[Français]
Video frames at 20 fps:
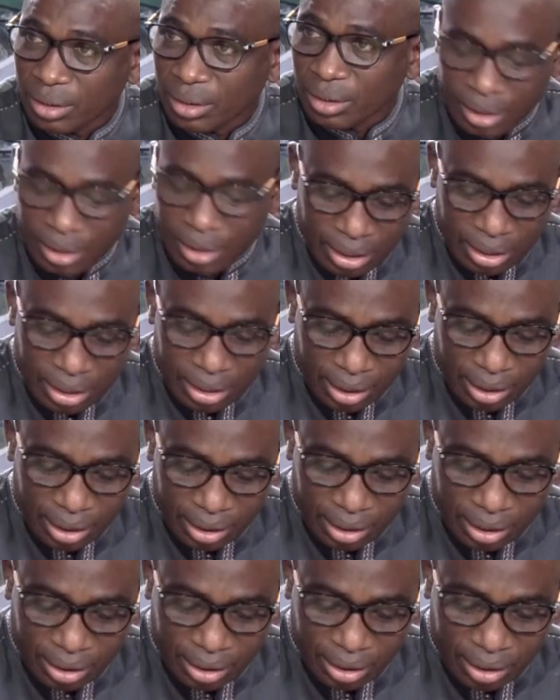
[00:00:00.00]

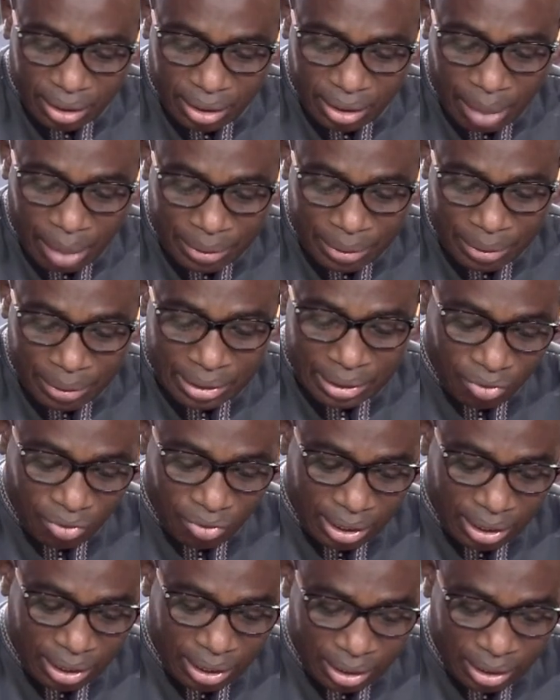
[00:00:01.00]
Et après avoir
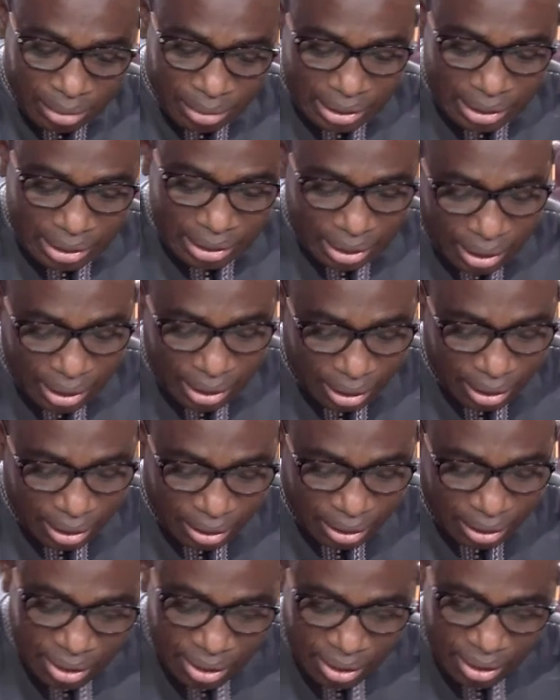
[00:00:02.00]
remercié,
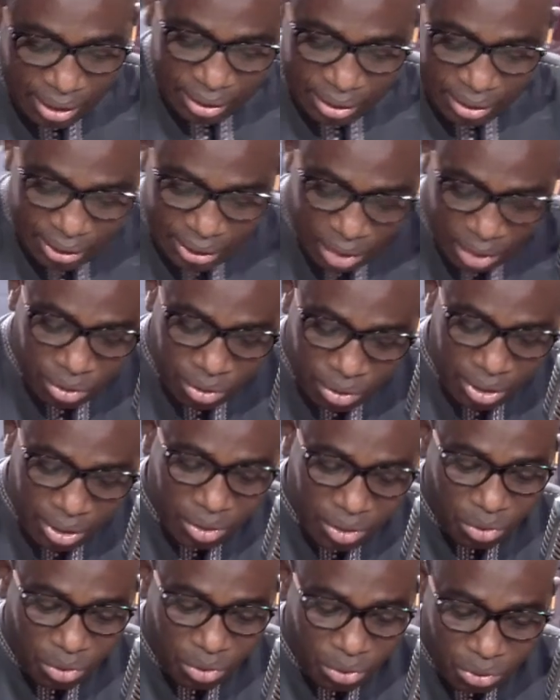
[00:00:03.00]
salué
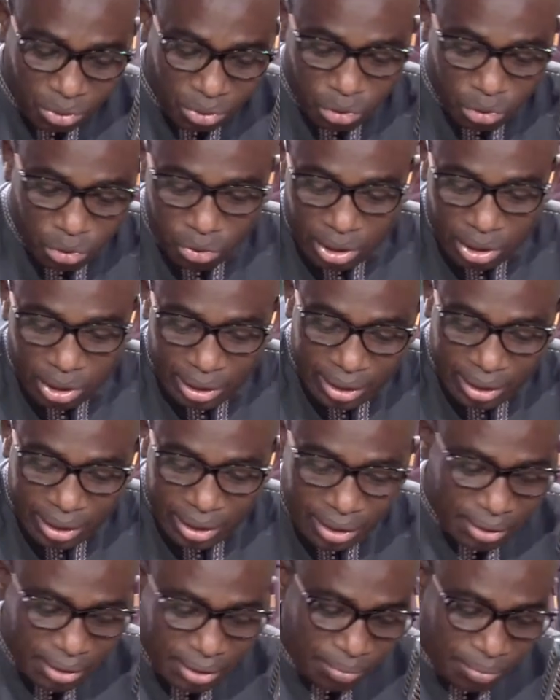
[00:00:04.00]
nos autorités,
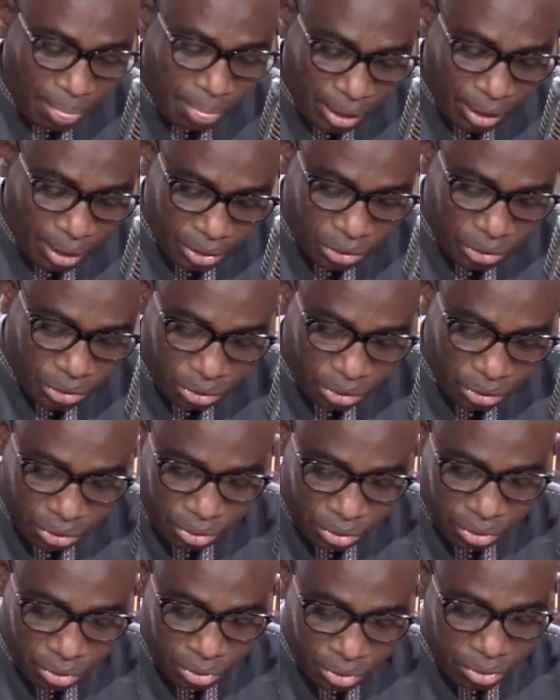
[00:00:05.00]
je
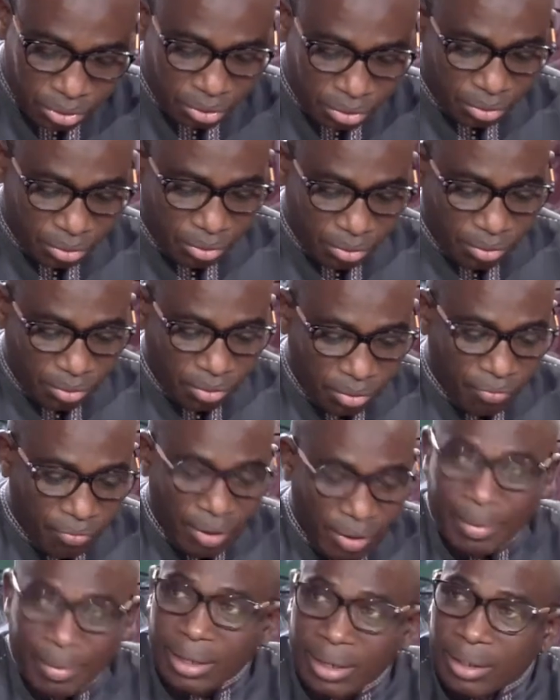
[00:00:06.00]
vais
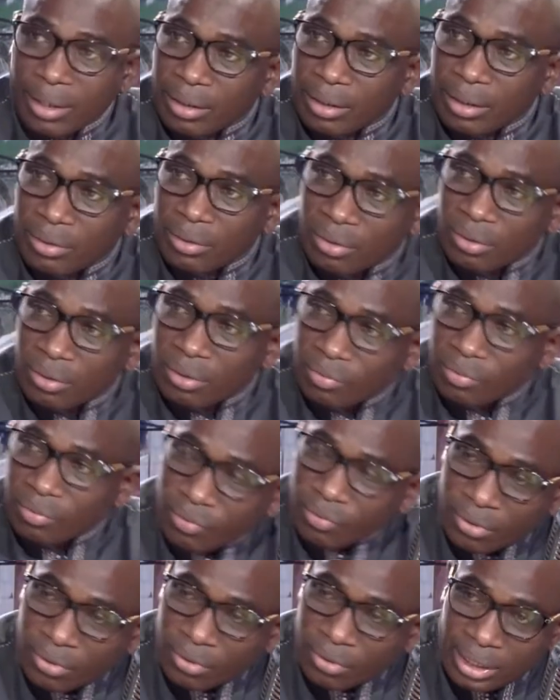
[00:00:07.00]
vous
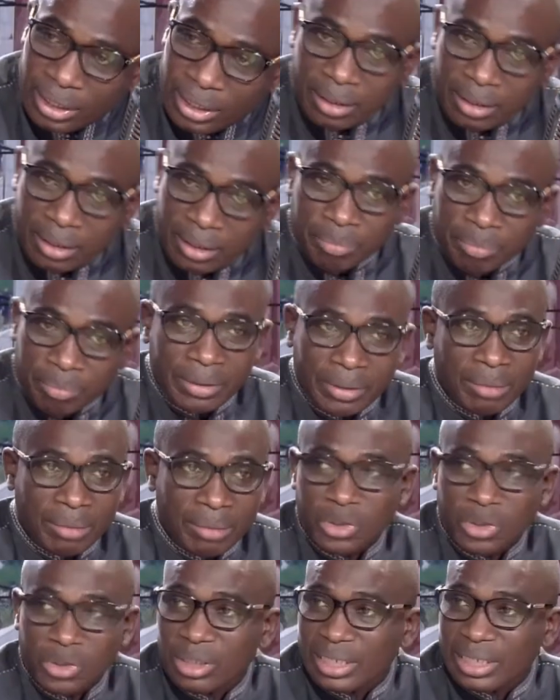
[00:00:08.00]
donner un peu les missions
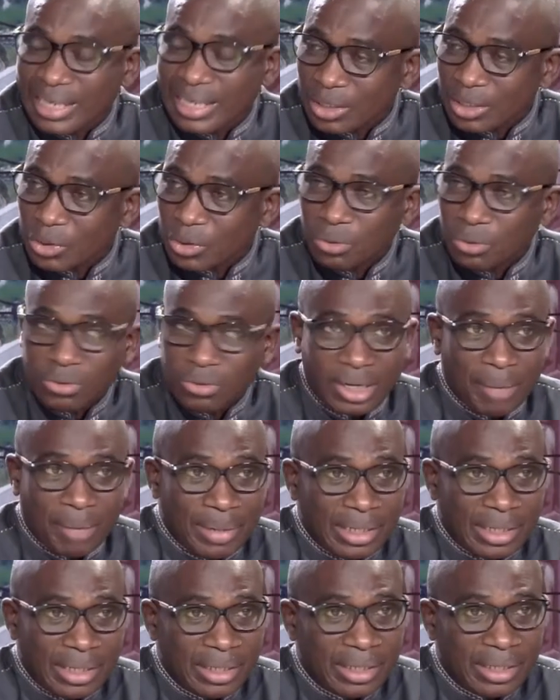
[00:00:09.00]
de cette direction. Je
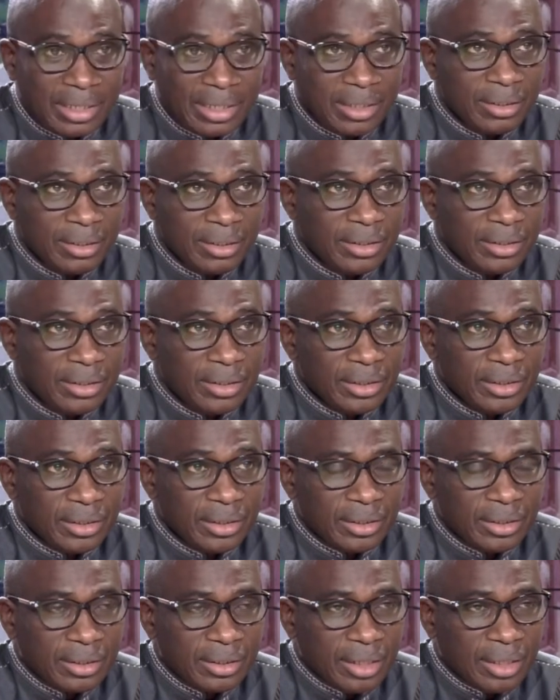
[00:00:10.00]
rappelle qu'il était
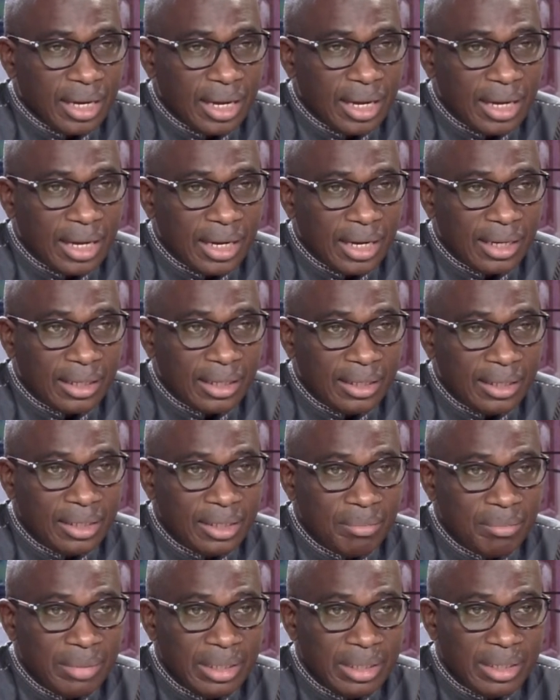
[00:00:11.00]
en
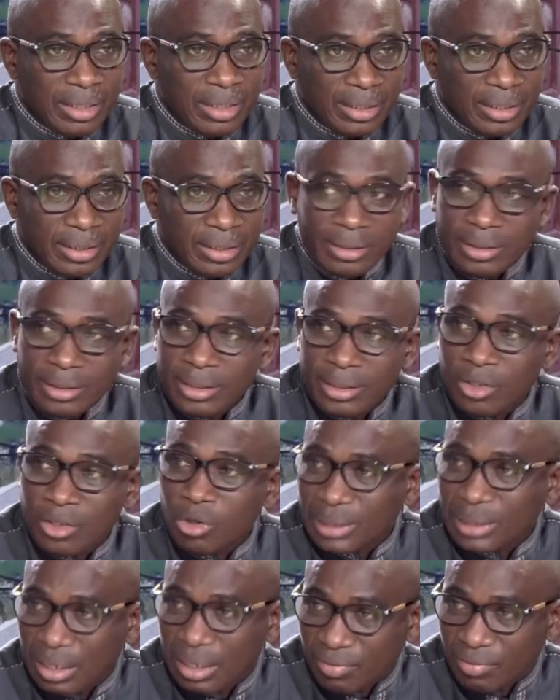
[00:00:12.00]
2001 un
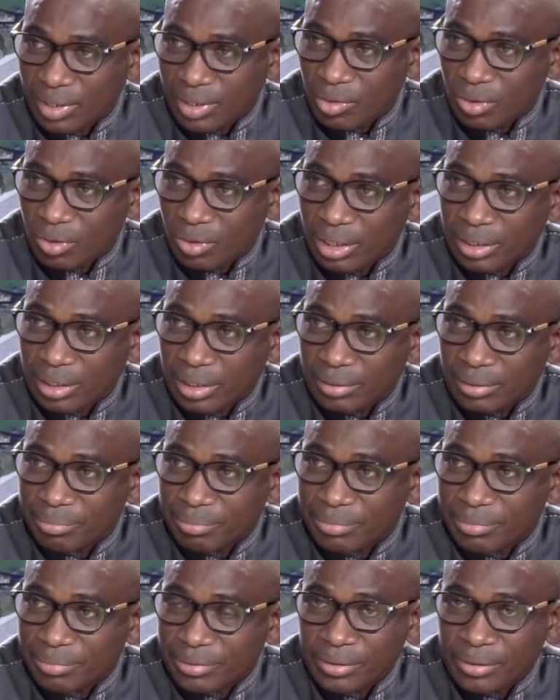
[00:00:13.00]
observatoire.
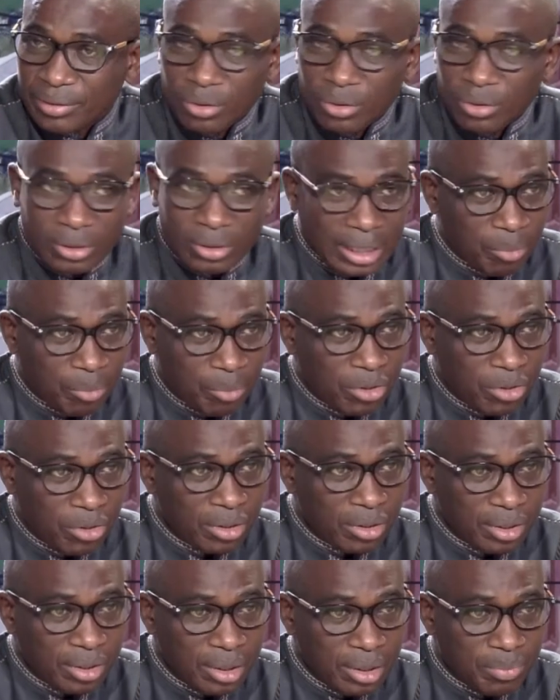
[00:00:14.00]
Donc ça montre
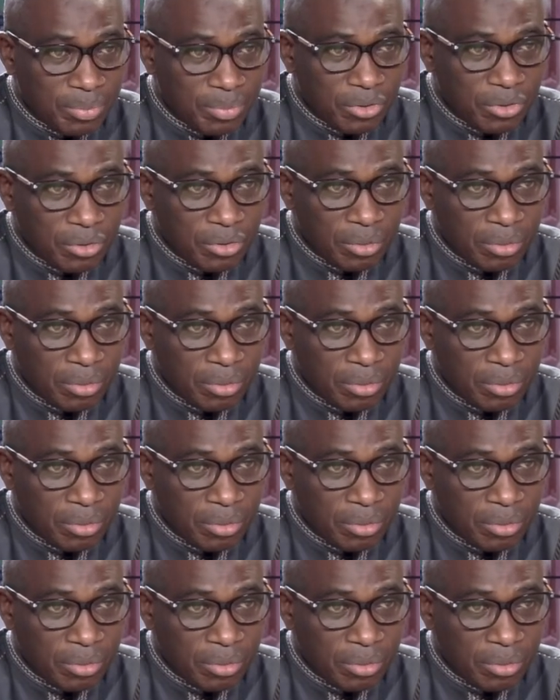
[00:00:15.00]
que depuis